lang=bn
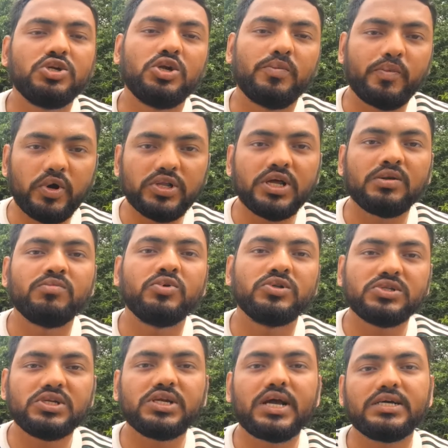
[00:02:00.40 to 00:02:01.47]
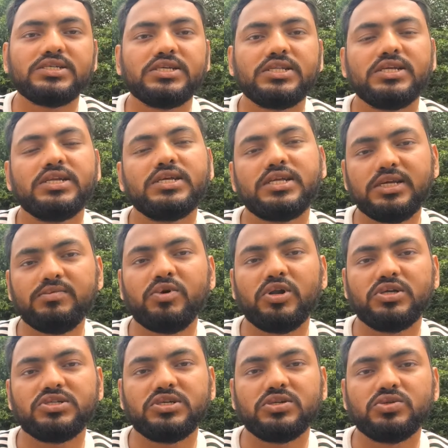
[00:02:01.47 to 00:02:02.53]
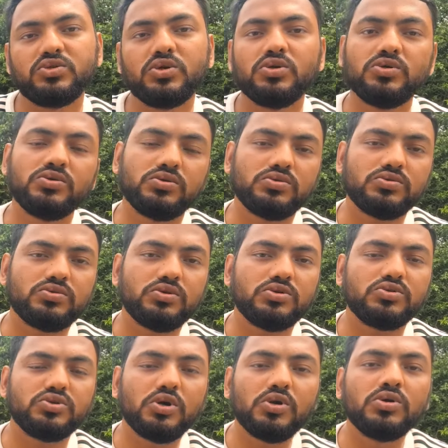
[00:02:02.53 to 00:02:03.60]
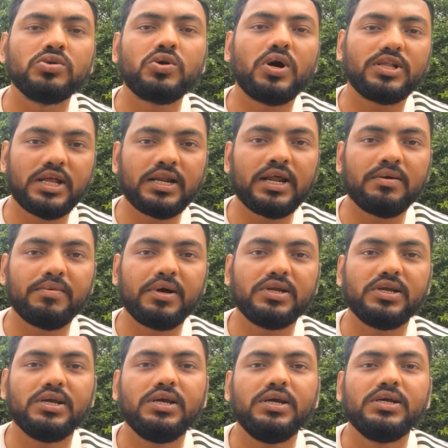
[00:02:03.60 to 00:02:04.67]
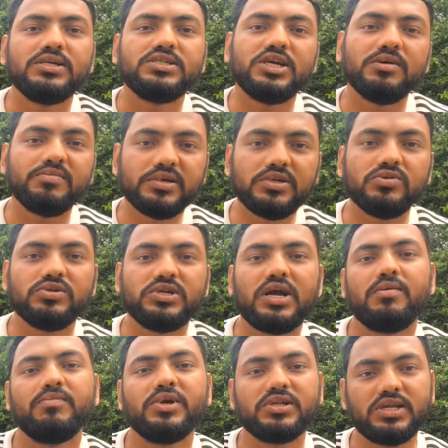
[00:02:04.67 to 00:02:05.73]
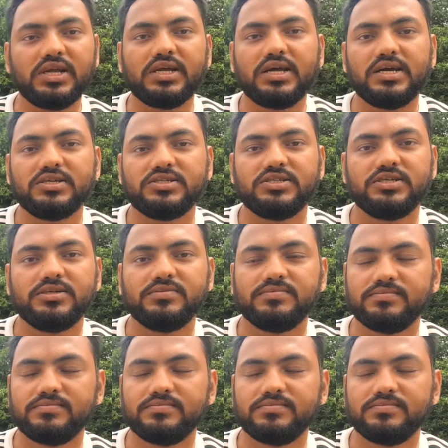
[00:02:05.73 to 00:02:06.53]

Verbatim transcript: জন্য প্রধানমন্ত্রীর কাছে তিনি কি বলেছেন চলুন তো চলুন কথা না বাড়িয়ে সেই ভিডিওটি আমরা দেখে আসি